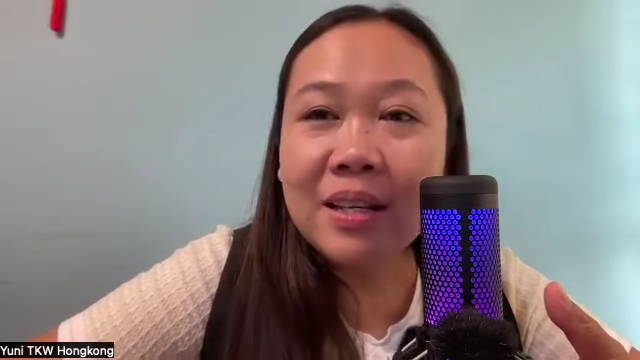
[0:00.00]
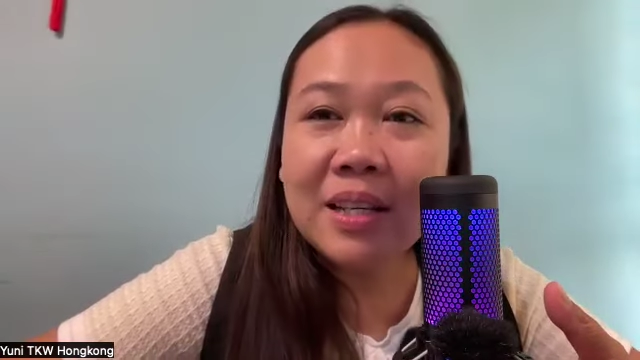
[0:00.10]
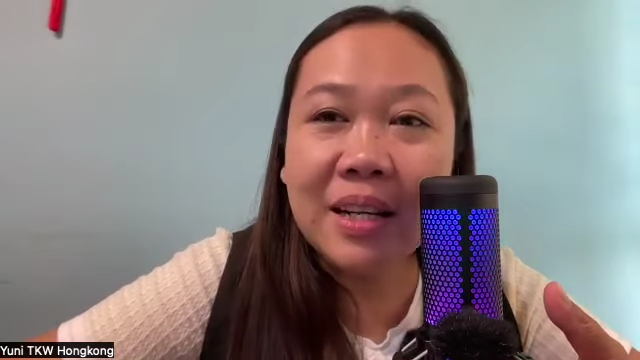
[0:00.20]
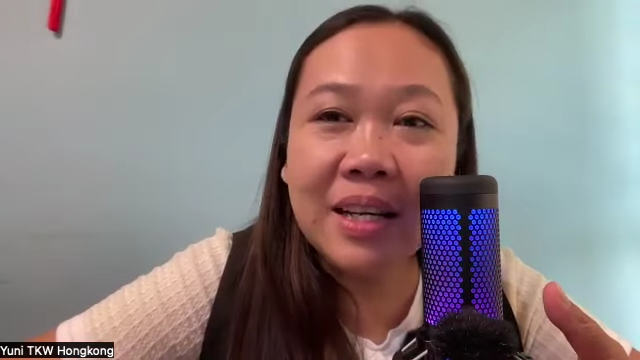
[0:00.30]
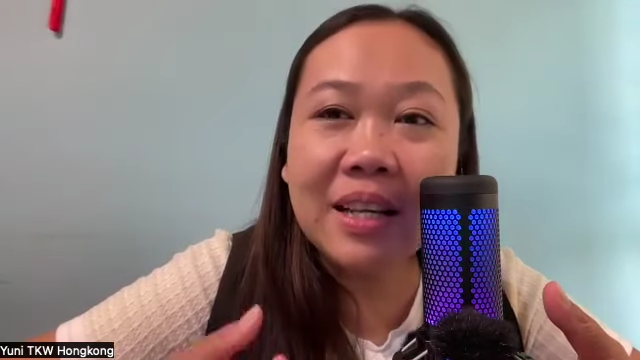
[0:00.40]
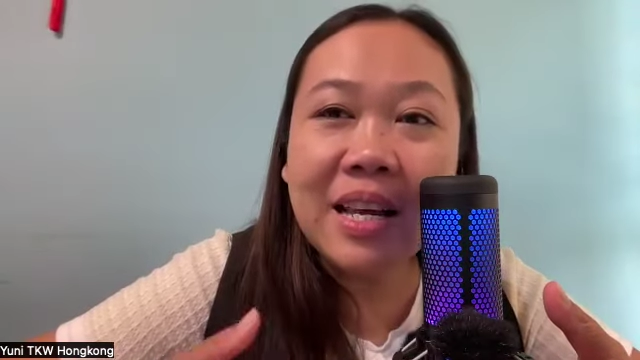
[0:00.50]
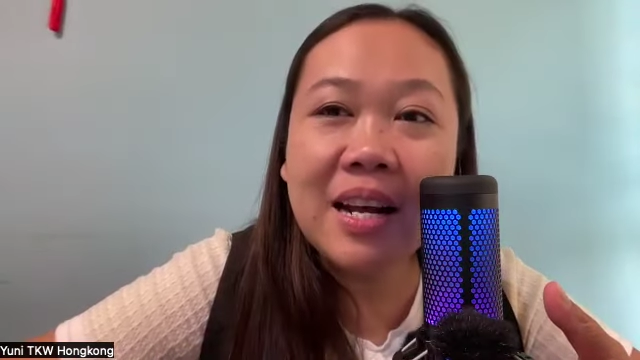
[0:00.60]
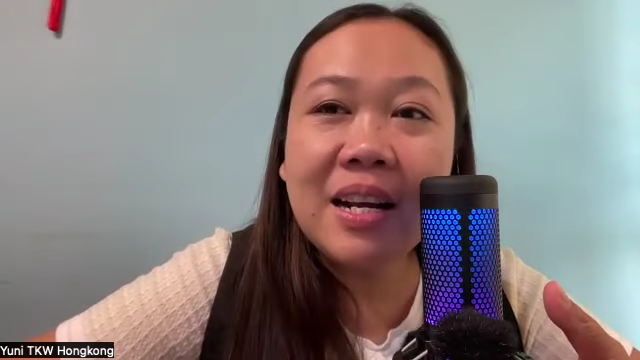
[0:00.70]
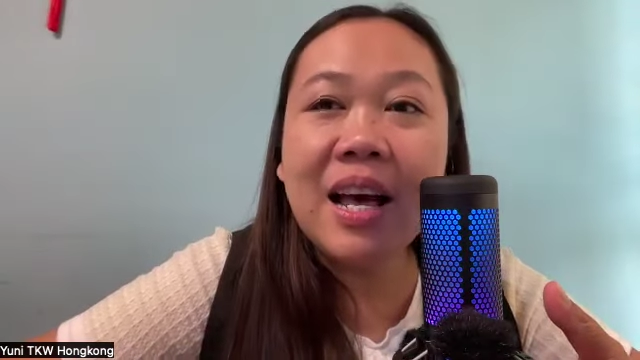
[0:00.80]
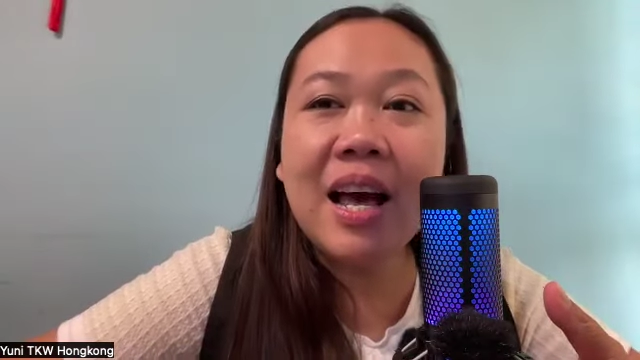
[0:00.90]
Ya. Jadi
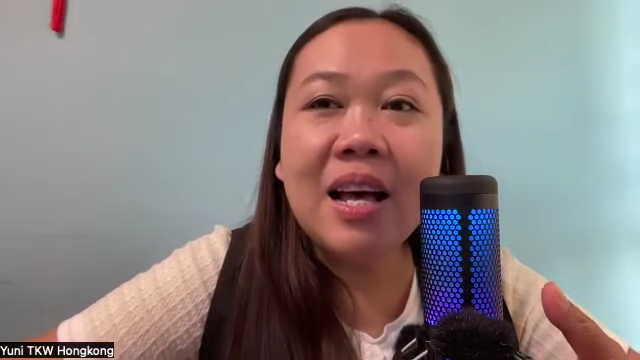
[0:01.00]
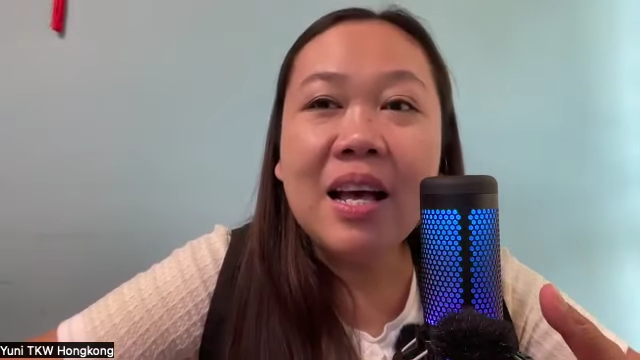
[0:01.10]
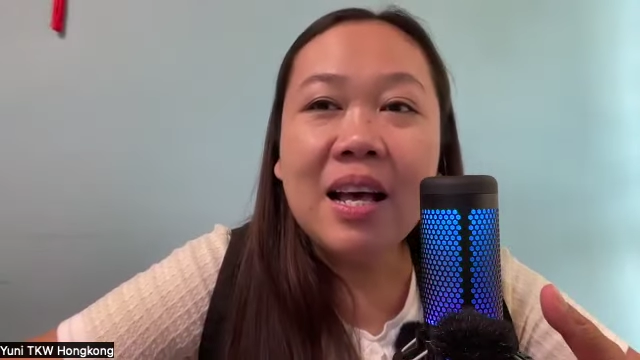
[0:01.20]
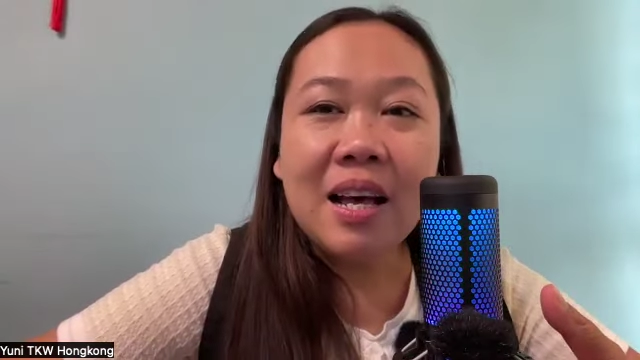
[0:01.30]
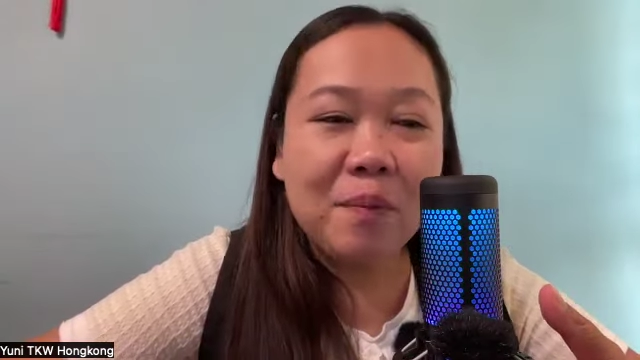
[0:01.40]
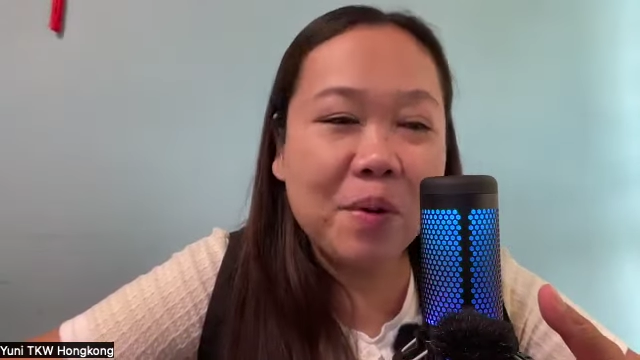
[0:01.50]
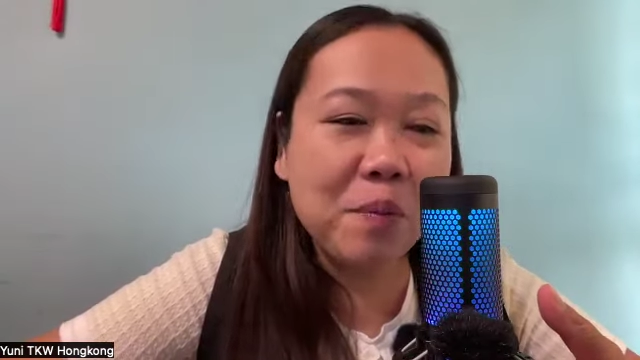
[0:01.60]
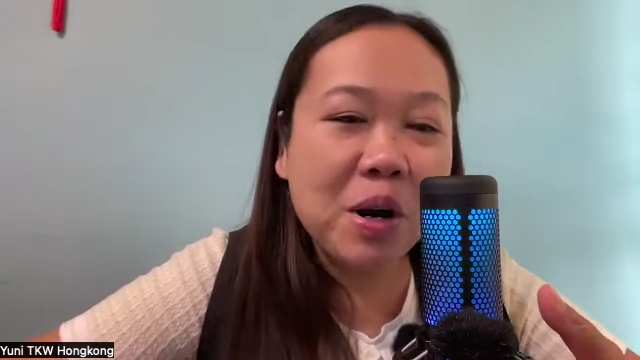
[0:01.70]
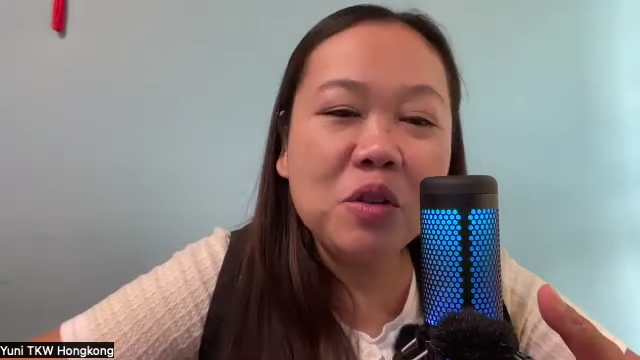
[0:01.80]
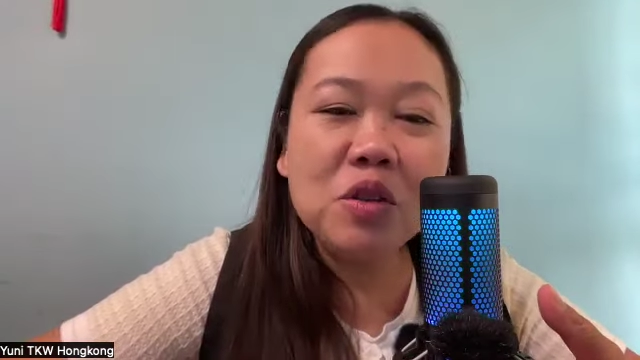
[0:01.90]
intinya adalah
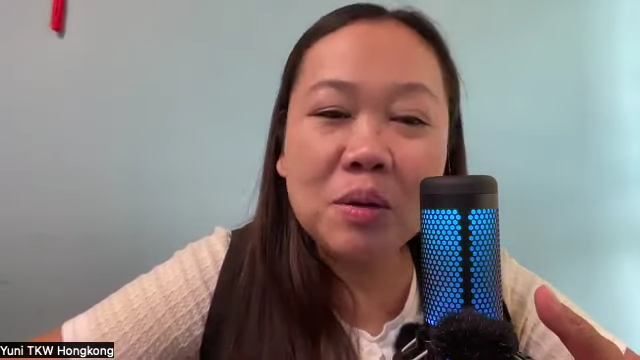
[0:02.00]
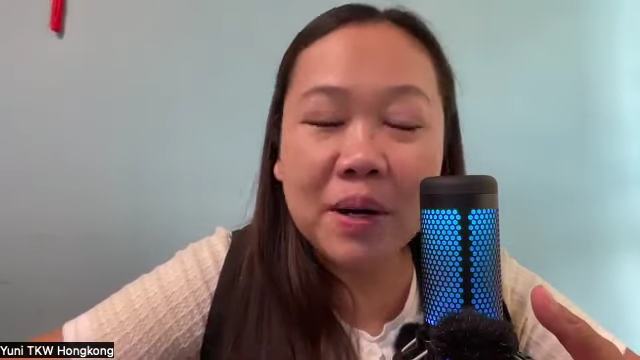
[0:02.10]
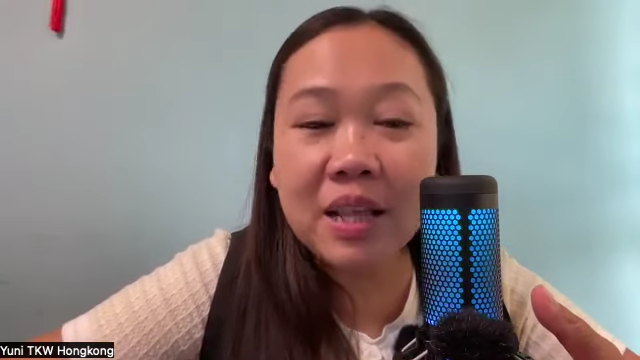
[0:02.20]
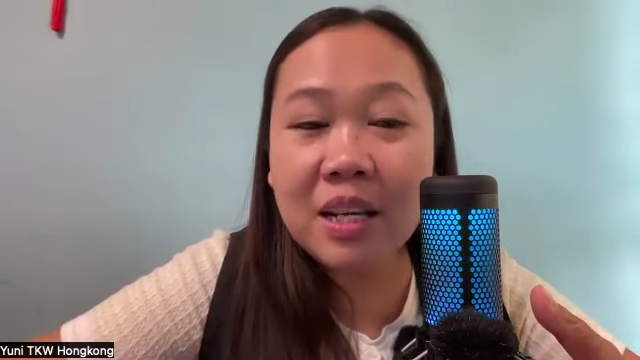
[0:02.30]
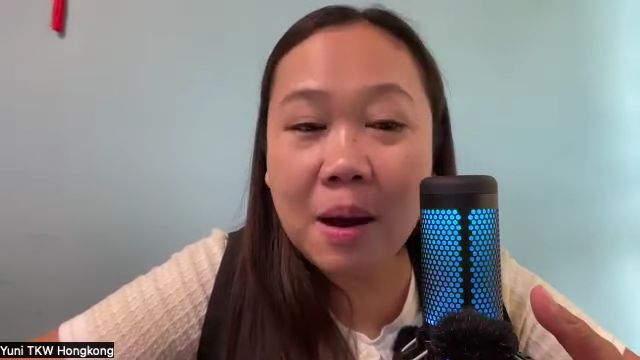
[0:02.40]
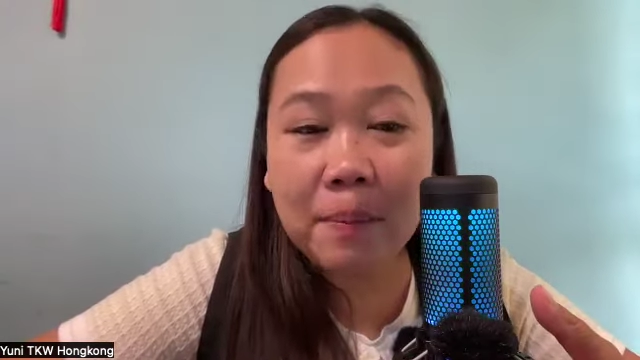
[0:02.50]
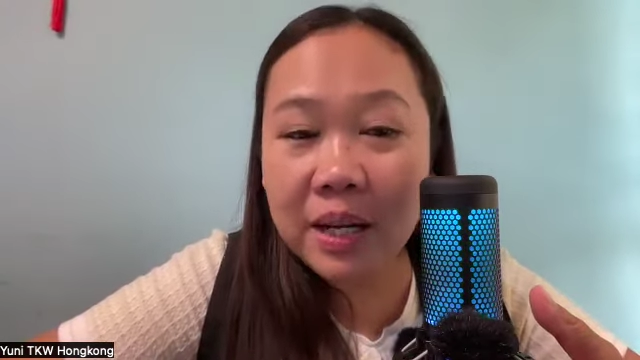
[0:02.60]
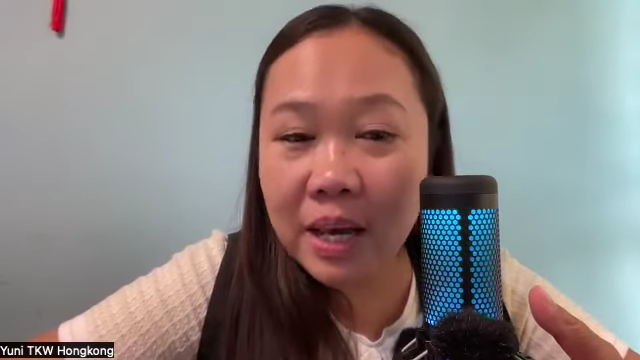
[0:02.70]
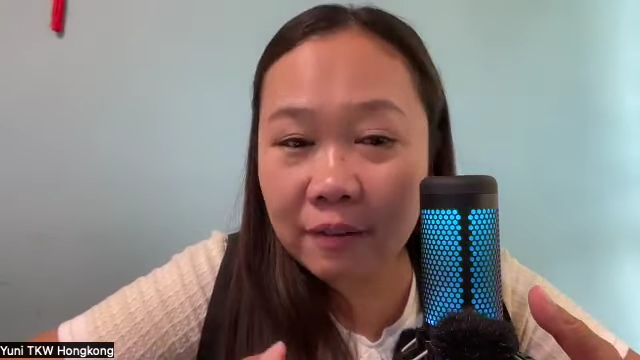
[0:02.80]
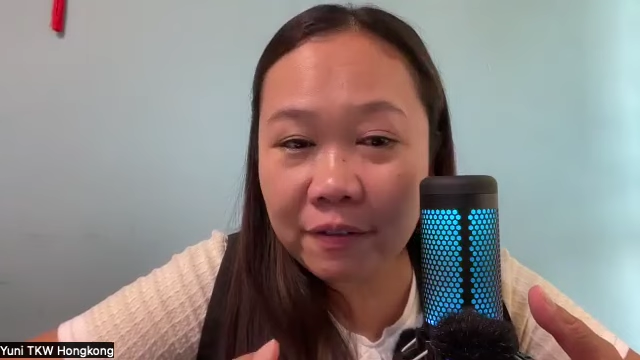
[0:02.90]
perempuan itu sebenarnya tidak
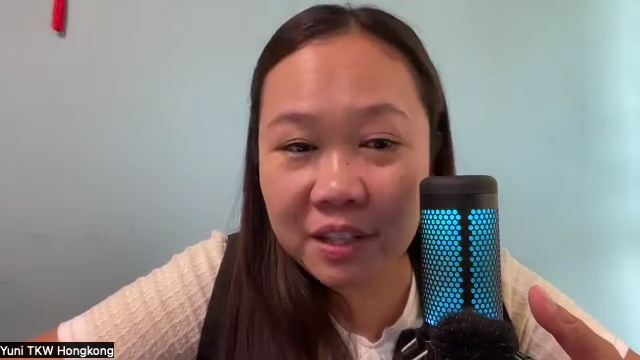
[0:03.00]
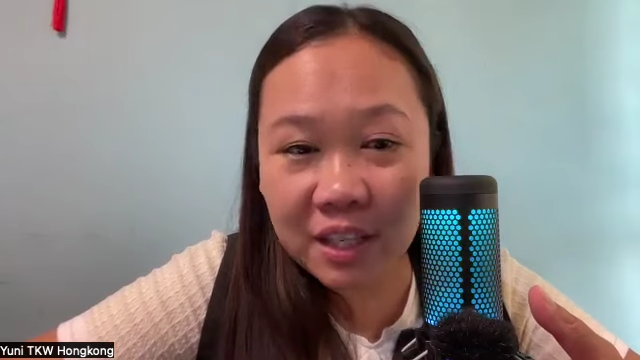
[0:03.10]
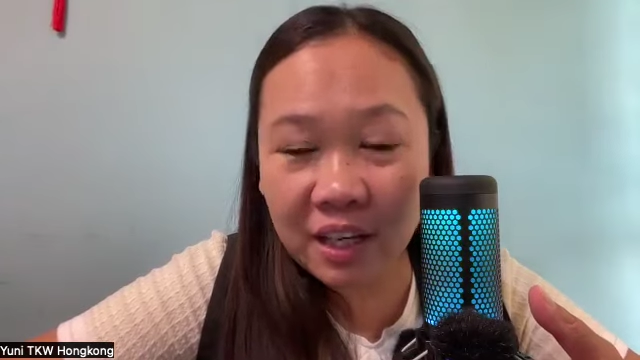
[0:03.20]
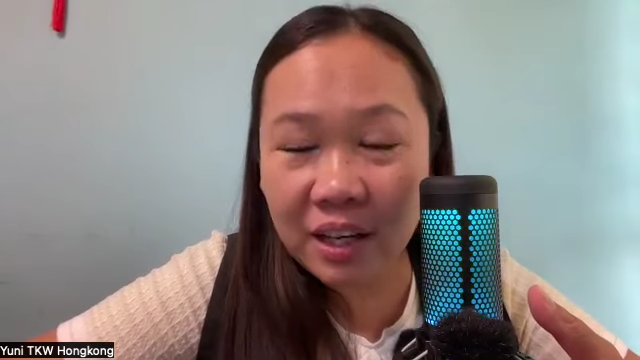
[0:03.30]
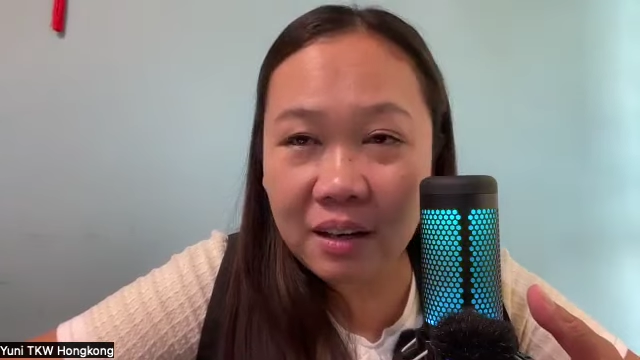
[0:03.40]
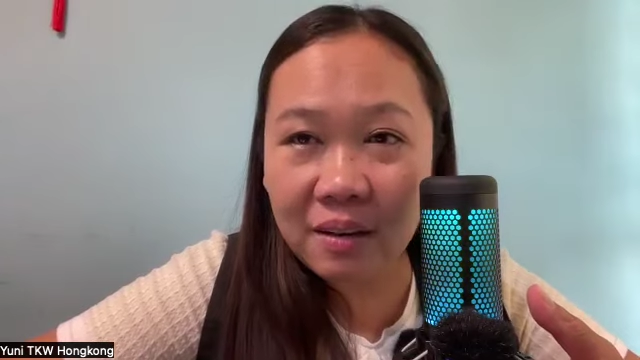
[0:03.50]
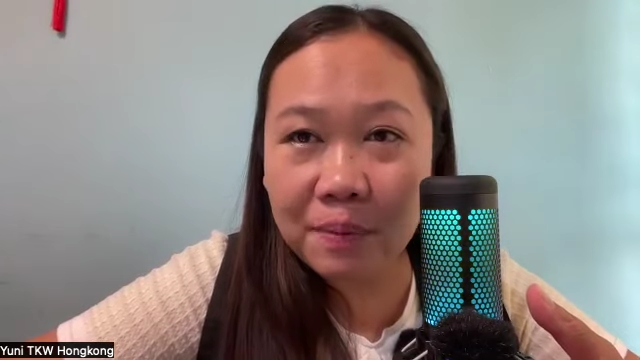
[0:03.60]
melihat fisik ya.